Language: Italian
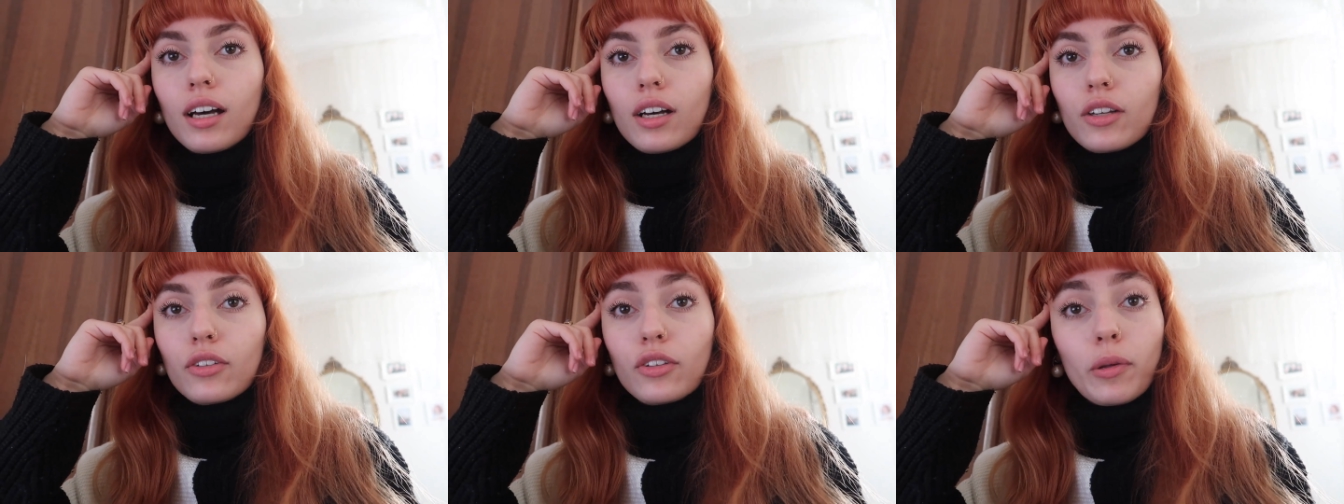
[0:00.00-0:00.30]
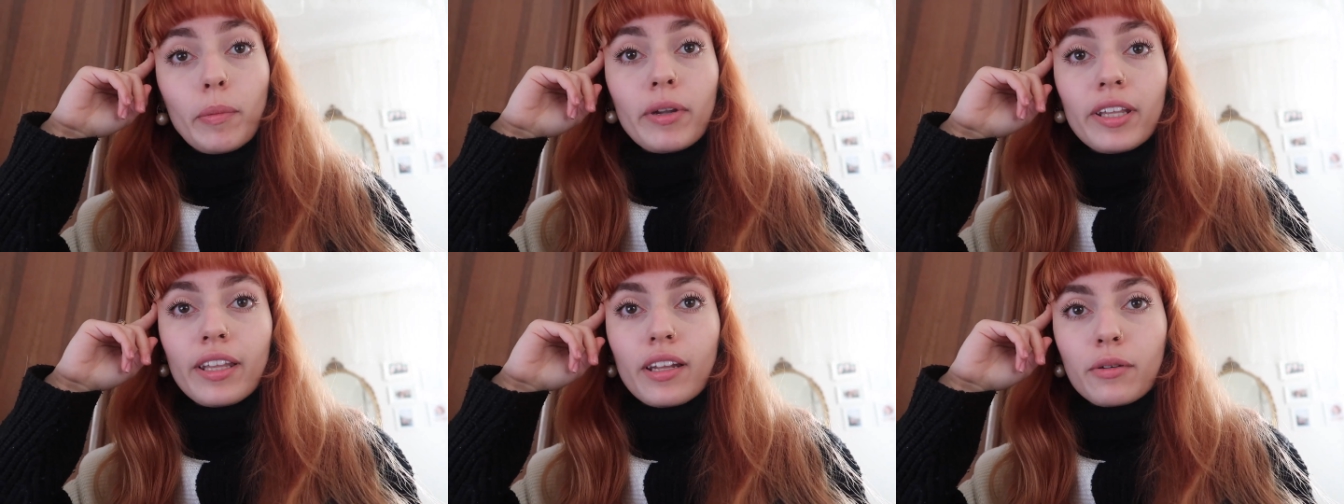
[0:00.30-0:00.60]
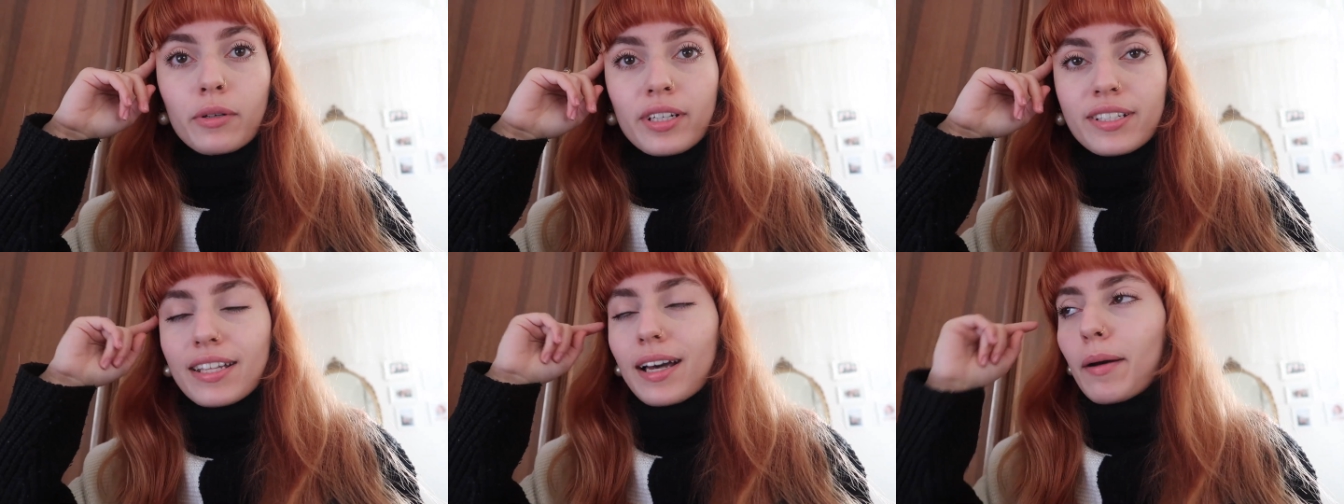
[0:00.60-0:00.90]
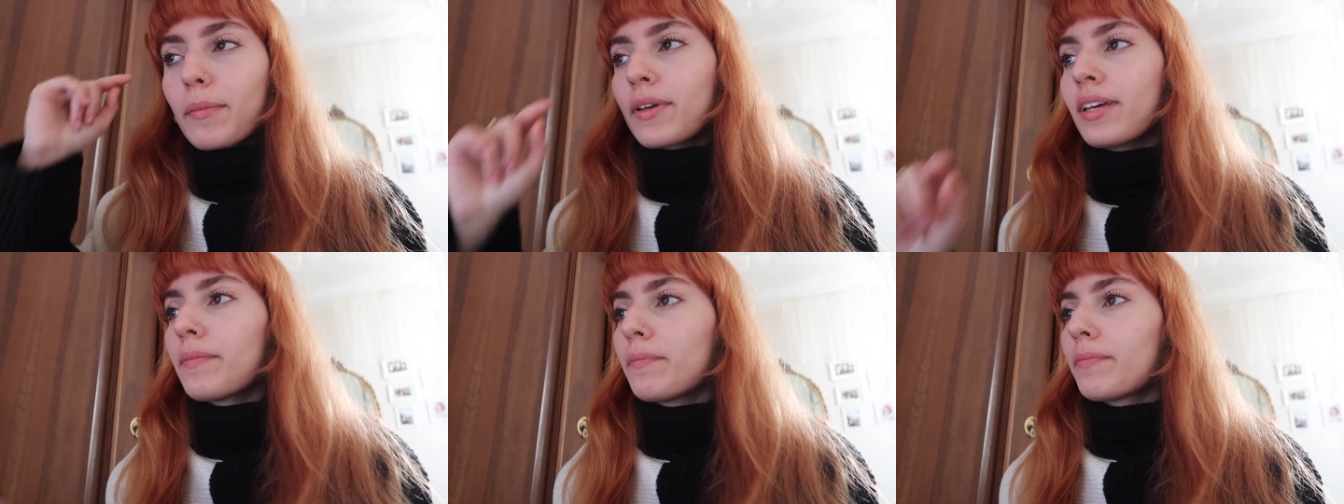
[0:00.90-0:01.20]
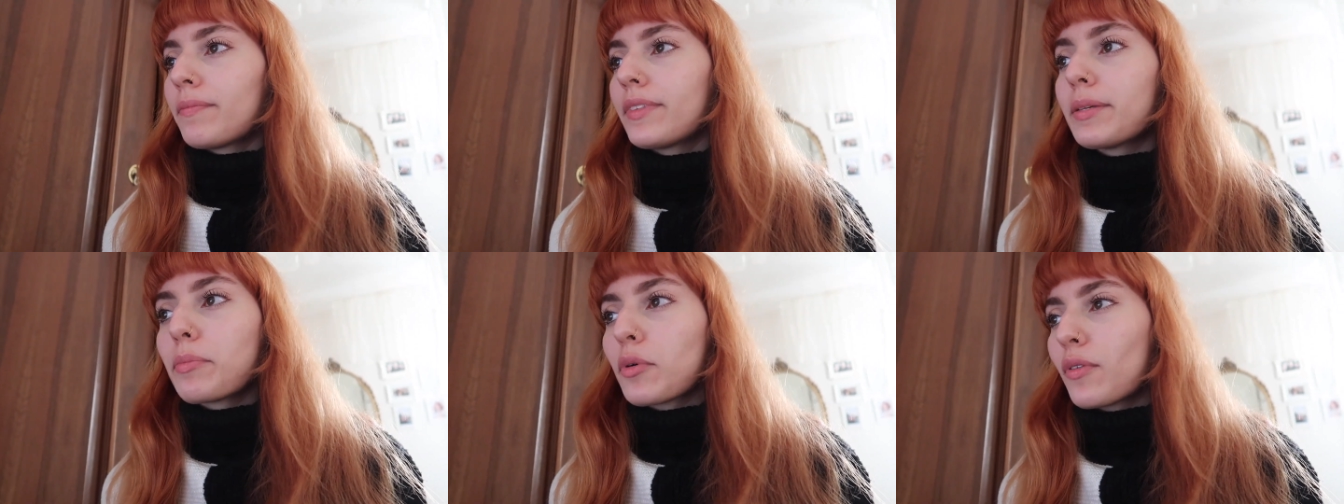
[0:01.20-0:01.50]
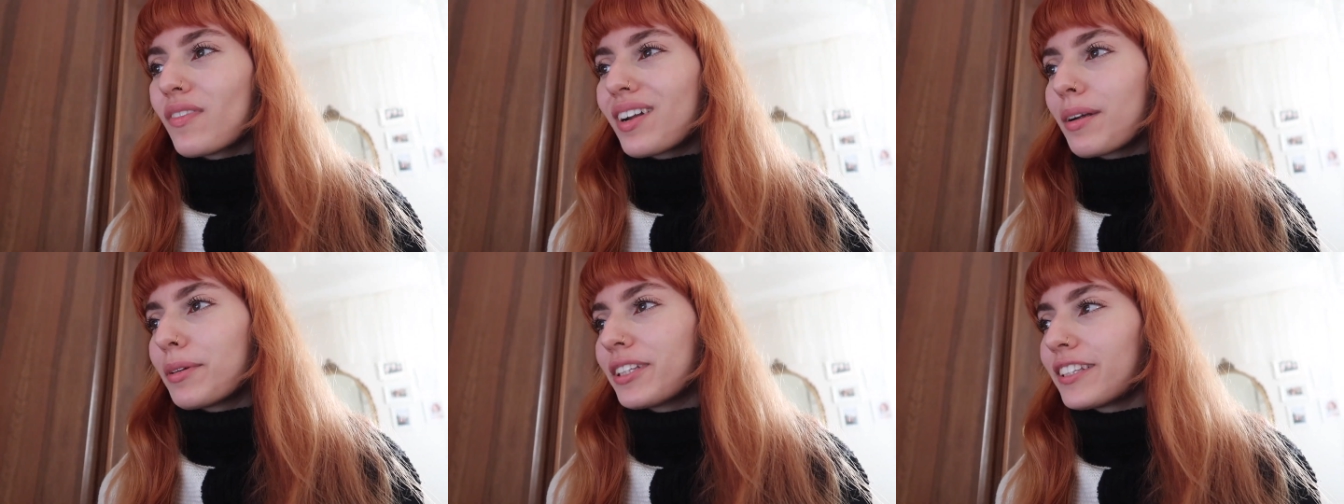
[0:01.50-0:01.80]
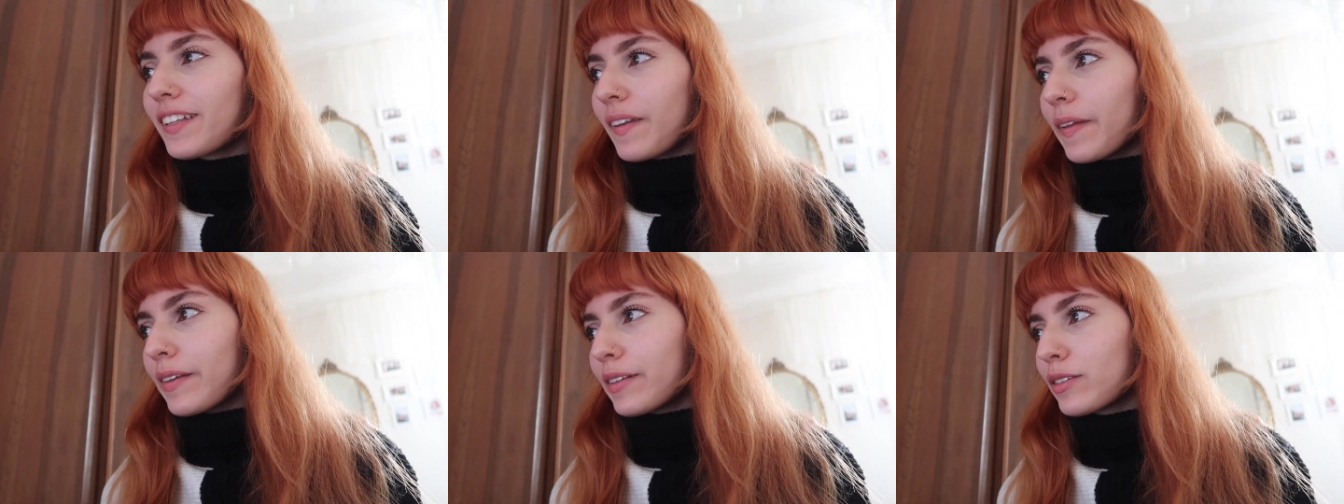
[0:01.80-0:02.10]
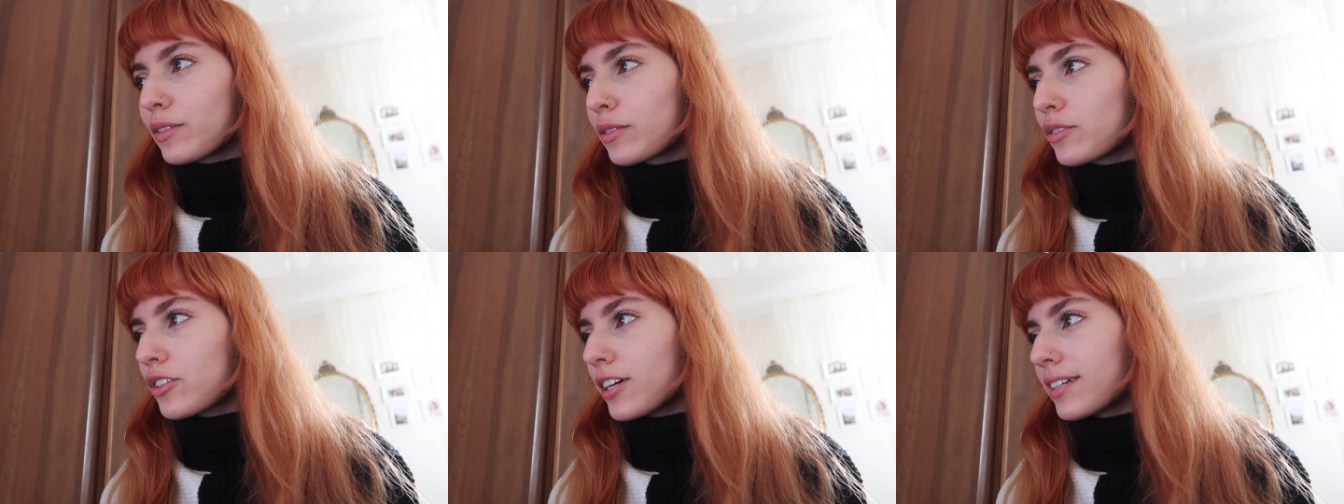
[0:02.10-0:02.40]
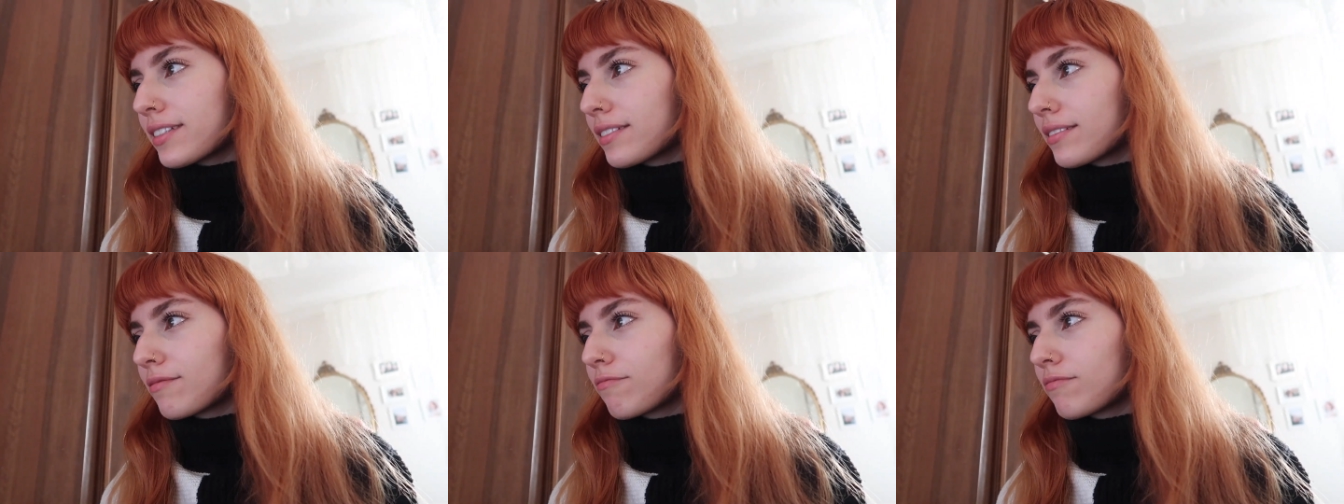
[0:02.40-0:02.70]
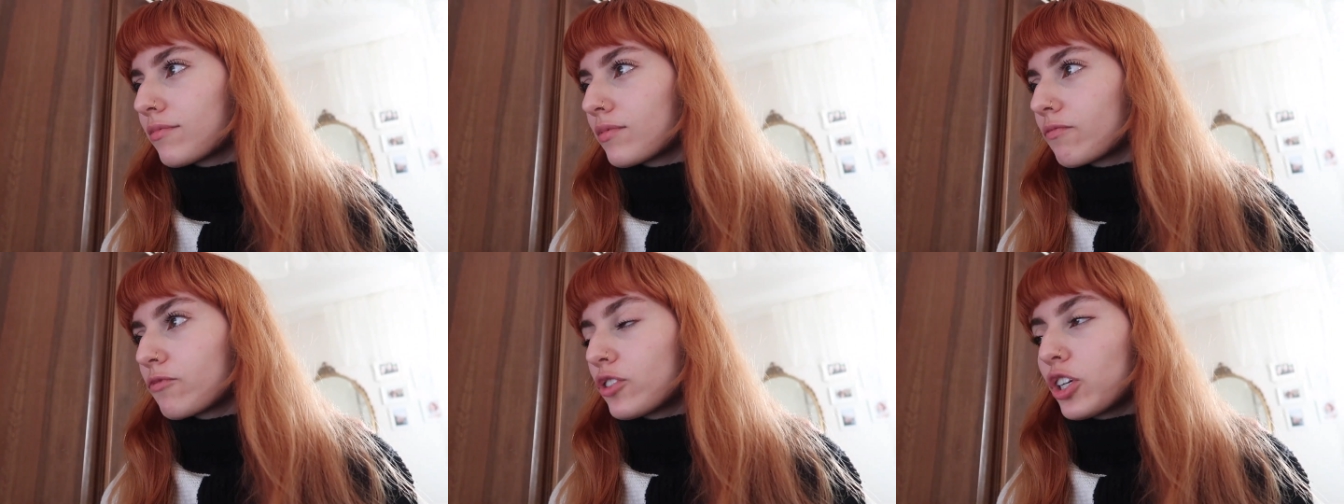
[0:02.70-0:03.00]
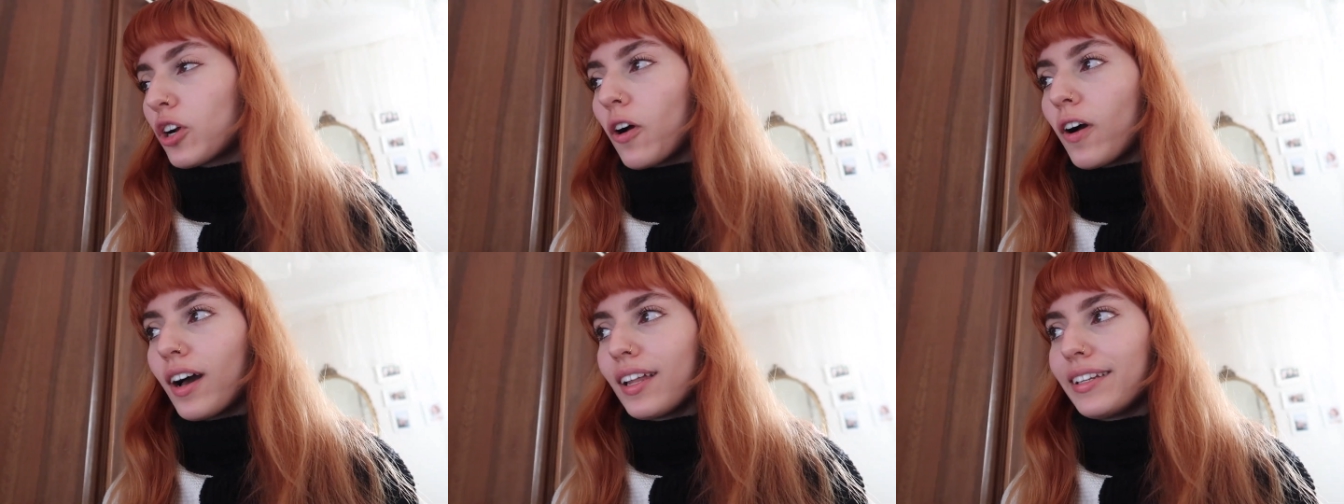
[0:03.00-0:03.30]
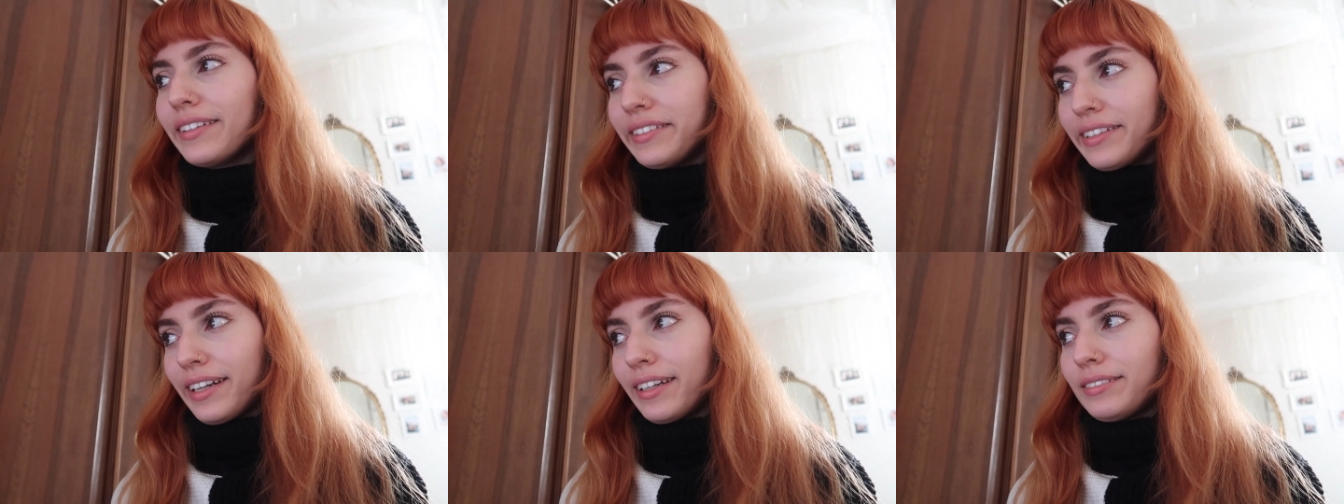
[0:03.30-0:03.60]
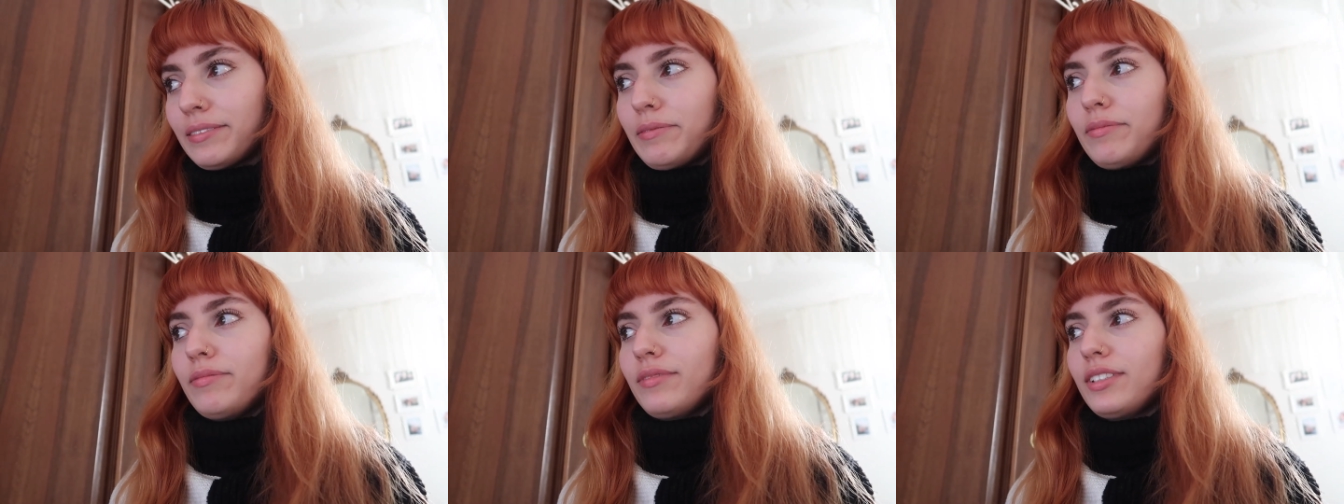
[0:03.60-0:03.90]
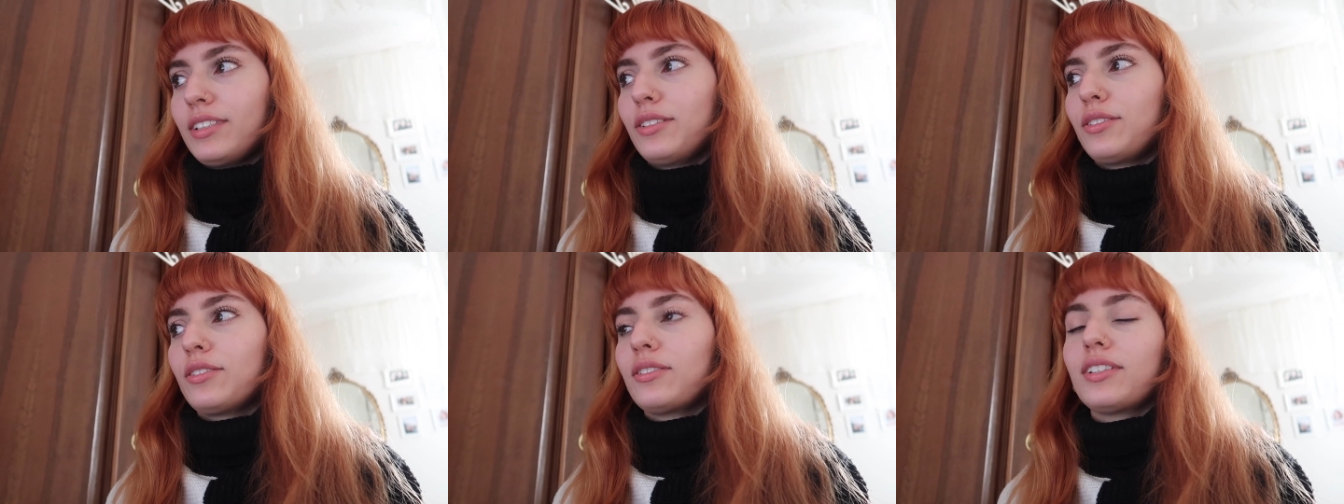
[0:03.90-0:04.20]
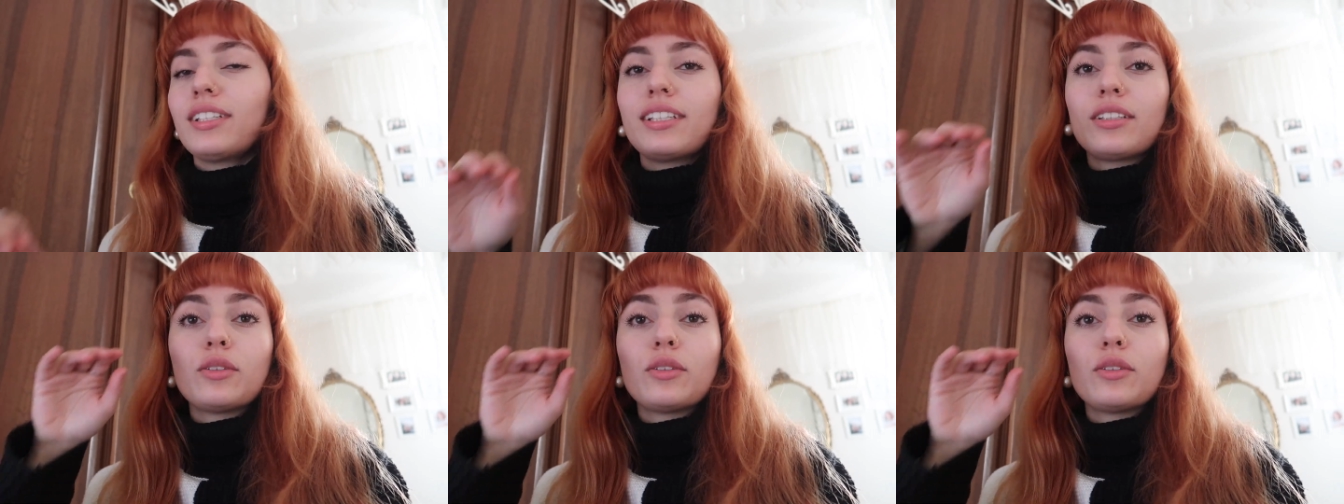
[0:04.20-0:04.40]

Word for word: Sto per dare un esame, tipo veramente adesso, cioè ce l'ho alle 3 e sono le